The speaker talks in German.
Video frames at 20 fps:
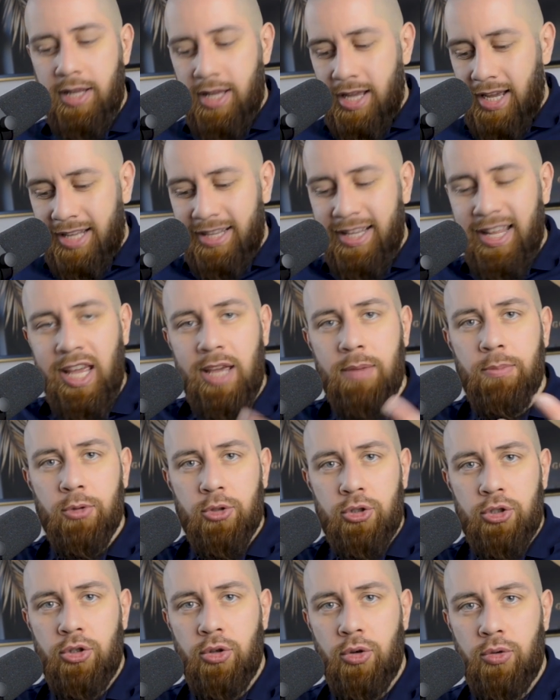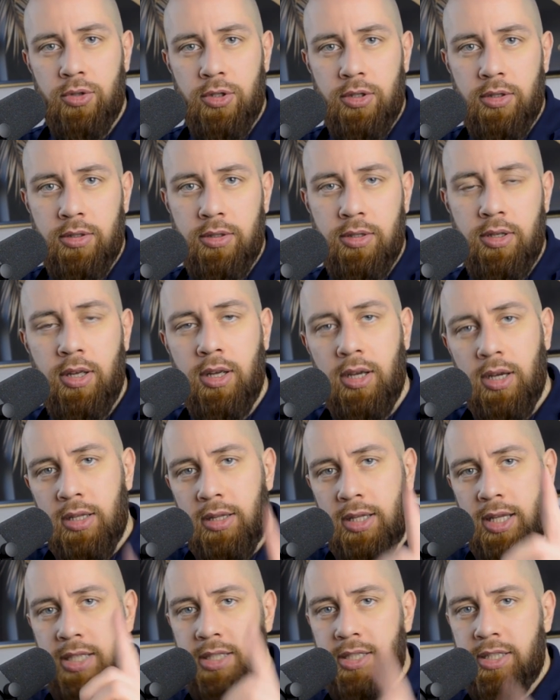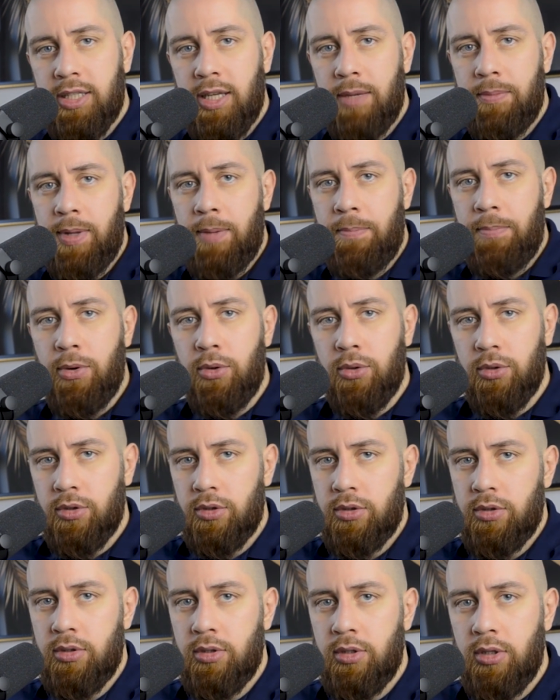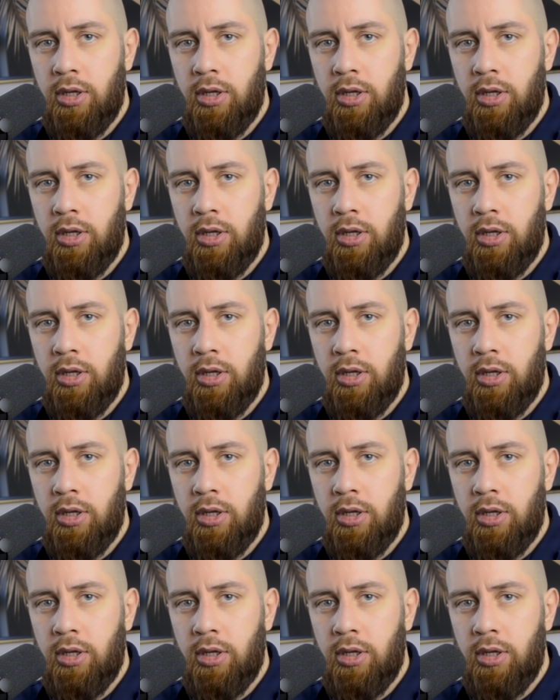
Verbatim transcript: an Emotionen. Das ist eben der Punkt.